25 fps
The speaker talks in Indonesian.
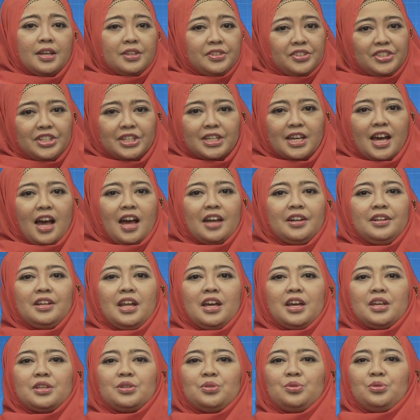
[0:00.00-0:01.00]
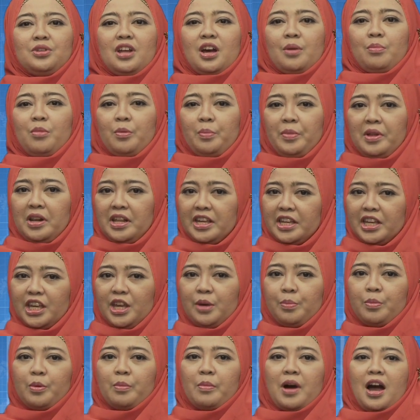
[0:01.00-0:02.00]
Jika Anda sudah
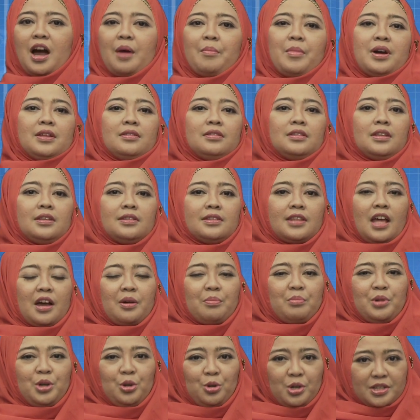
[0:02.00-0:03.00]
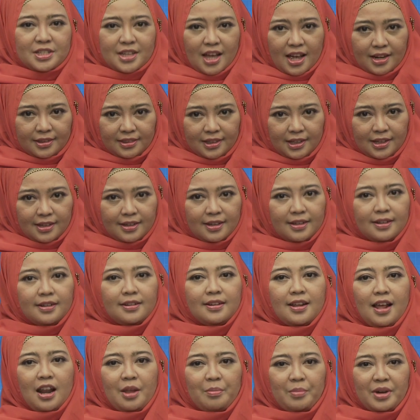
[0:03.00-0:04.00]
memiliki pemahaman tentang menulis
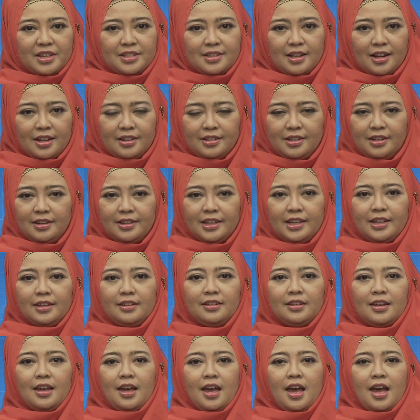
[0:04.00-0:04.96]
artikel dalam majalah dinding,